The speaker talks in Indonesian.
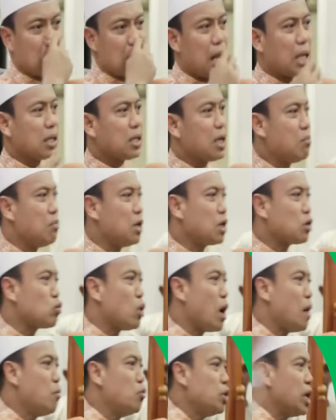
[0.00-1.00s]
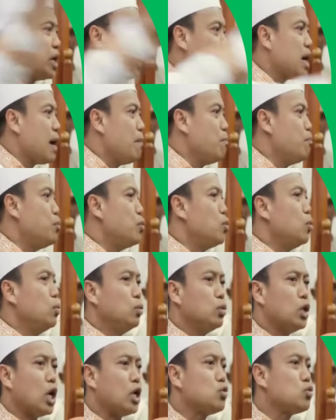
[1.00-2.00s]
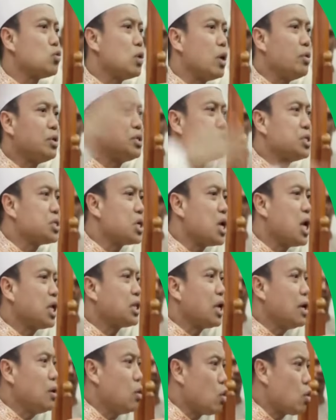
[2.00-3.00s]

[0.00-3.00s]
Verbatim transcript: Datang mertuamu dari kampung, dari Sulawesi Selatan,